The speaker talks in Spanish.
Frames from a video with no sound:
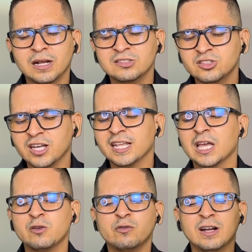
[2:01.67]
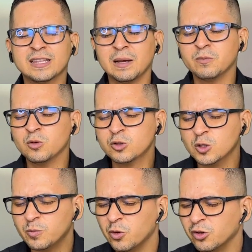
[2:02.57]
hacer, que aún falta
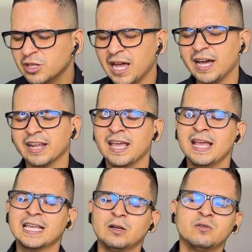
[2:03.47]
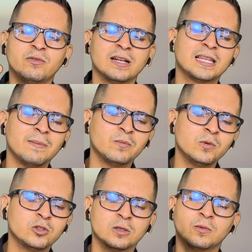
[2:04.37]
mucho por dar, que aún falta
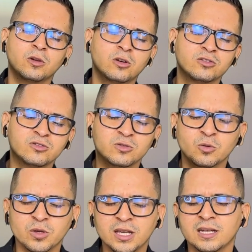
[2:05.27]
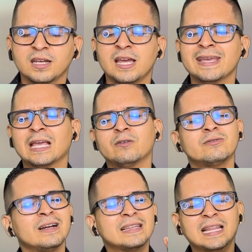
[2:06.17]
mucho por construir, que aún
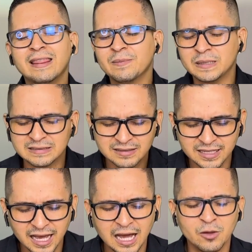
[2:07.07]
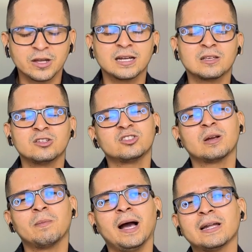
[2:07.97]
falta demasiado, queridos
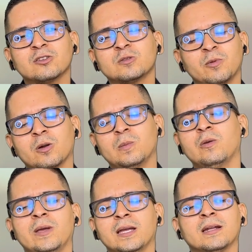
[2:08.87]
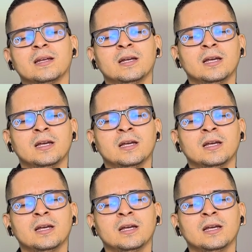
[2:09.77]
hermanos, por vivir.